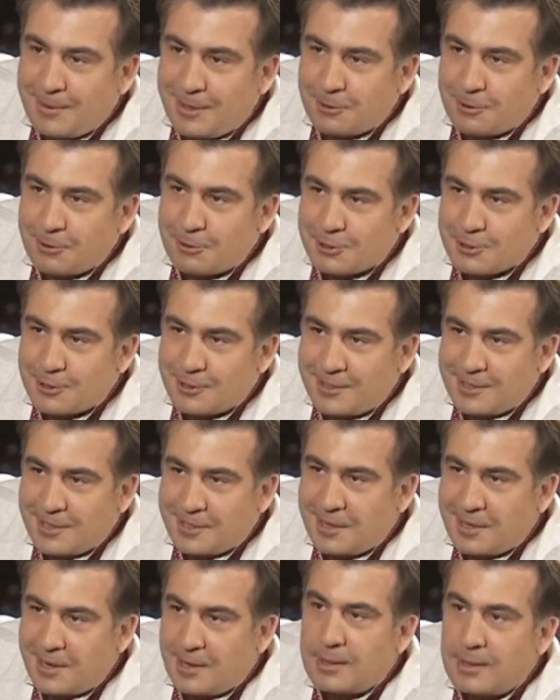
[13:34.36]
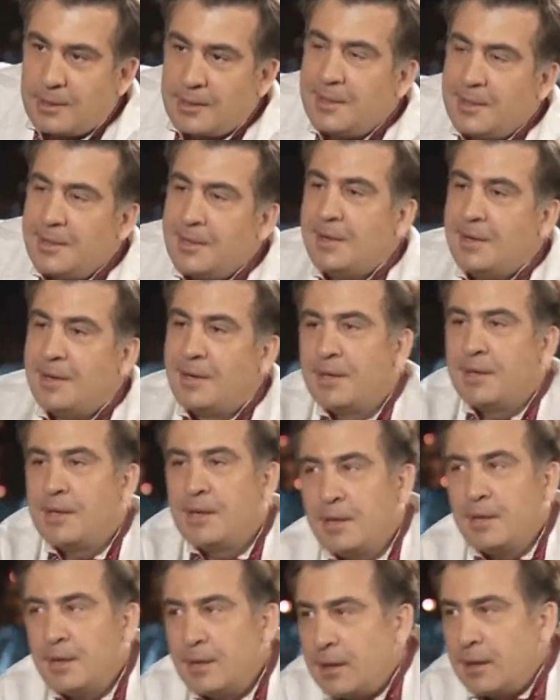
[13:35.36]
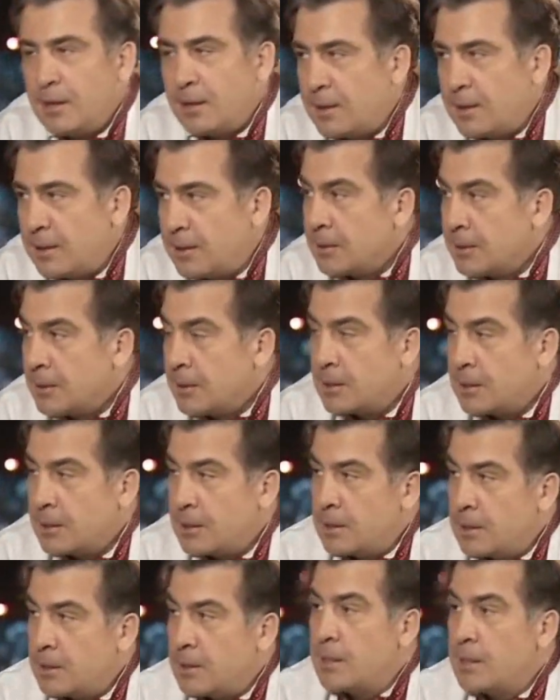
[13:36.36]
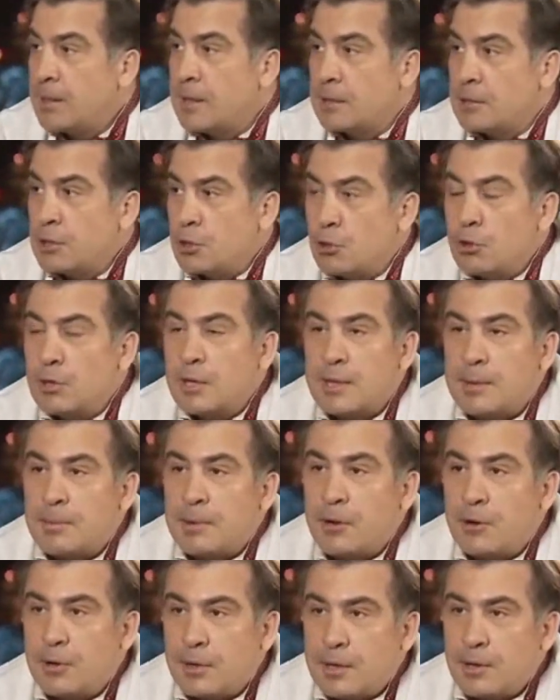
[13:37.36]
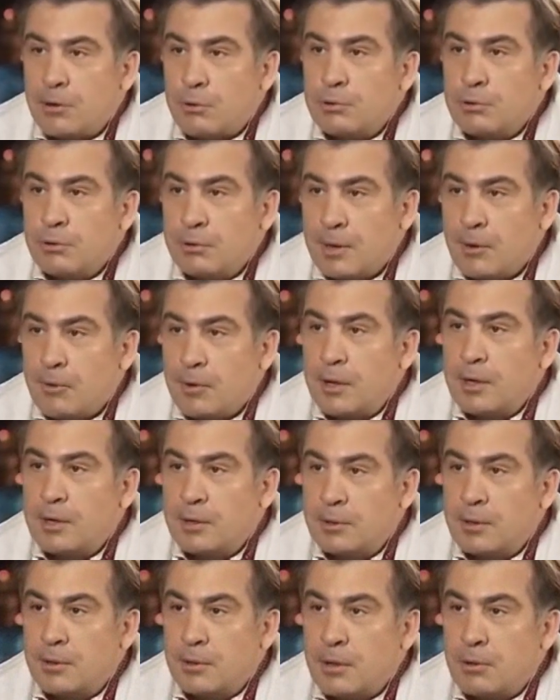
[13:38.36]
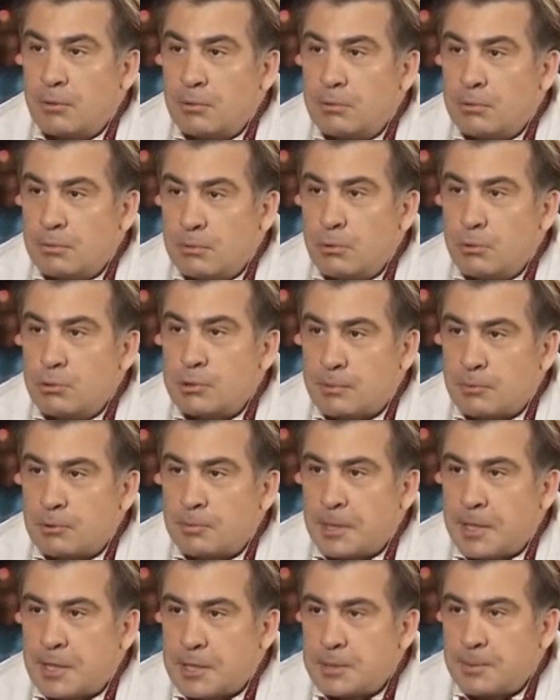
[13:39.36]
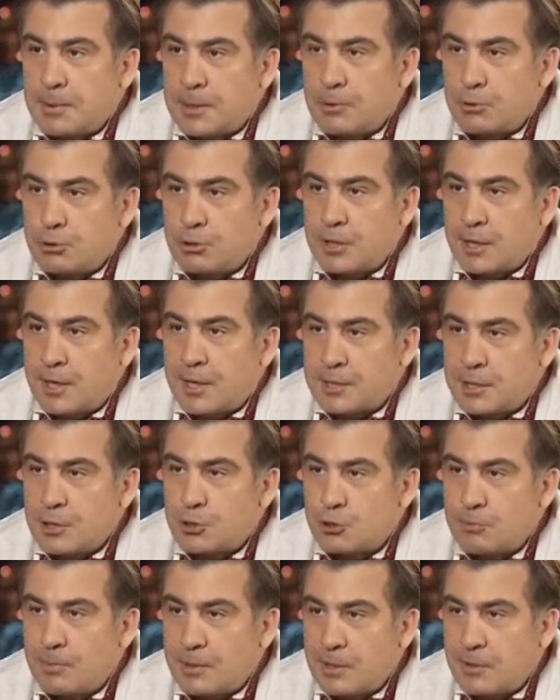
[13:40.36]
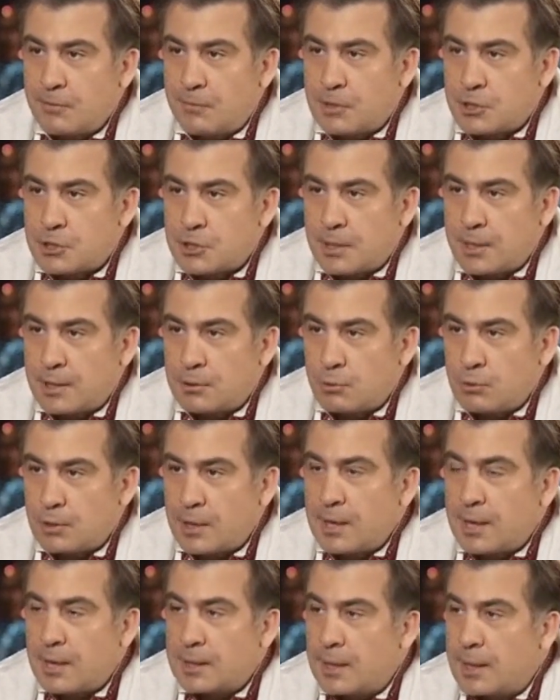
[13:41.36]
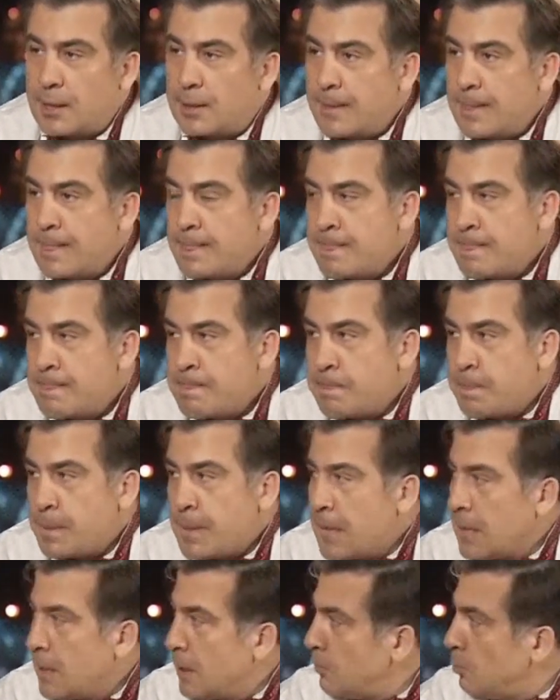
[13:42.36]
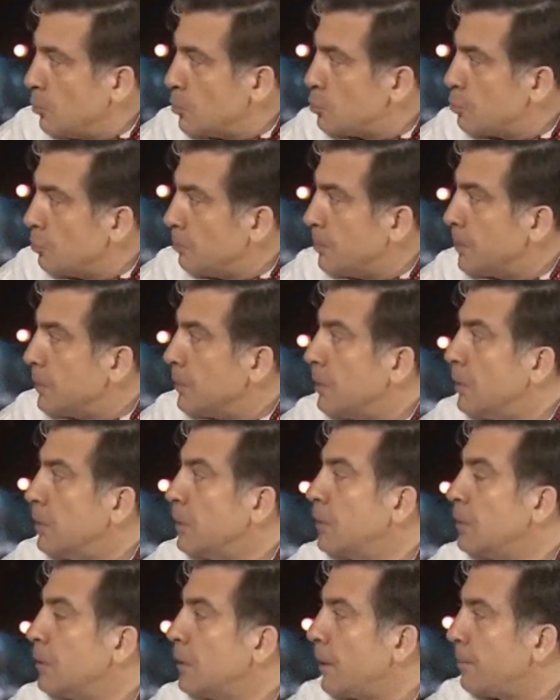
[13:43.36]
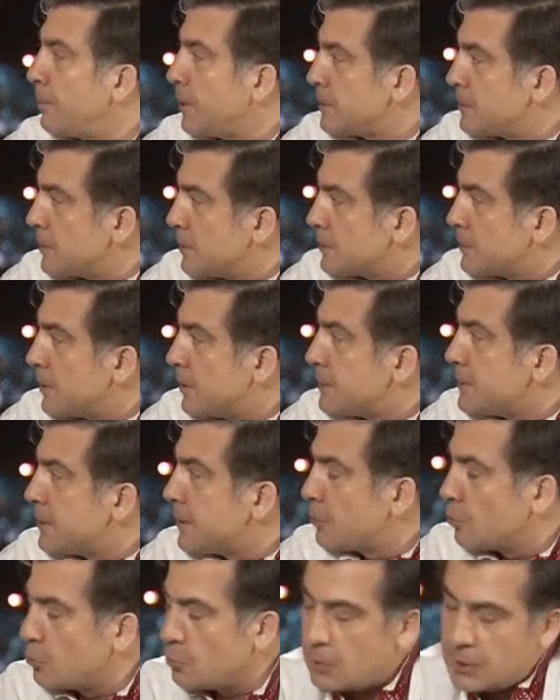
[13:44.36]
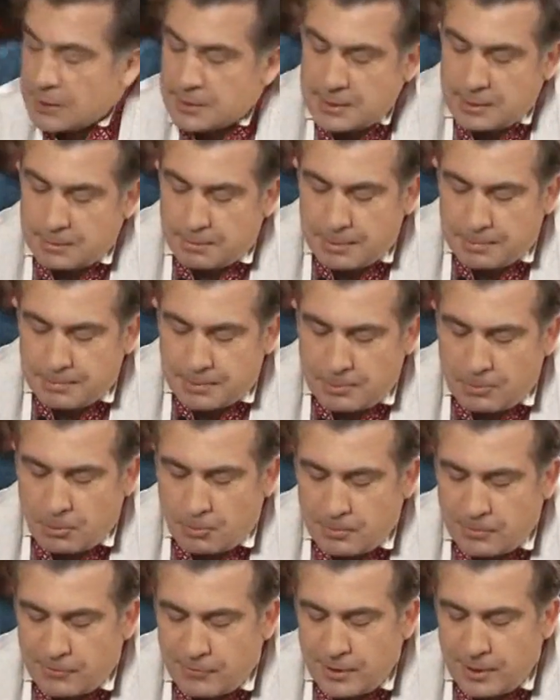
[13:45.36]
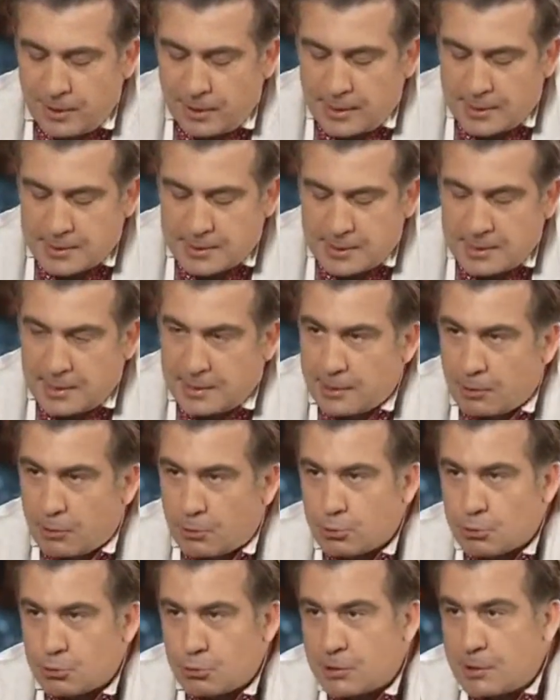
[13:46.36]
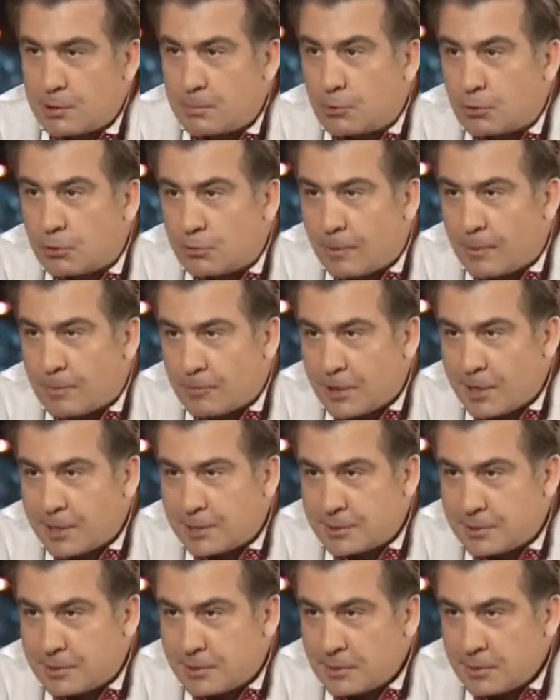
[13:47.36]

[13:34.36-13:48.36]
отложены и так далее. И, э, и не только нам говорили, говорили людям Тбилиси, потому что они хотели, чтобы они выжили оттуда. И когда я выступил, обратился из этого дворца по прямому эфире, я сказал народу, что не буду вам врать,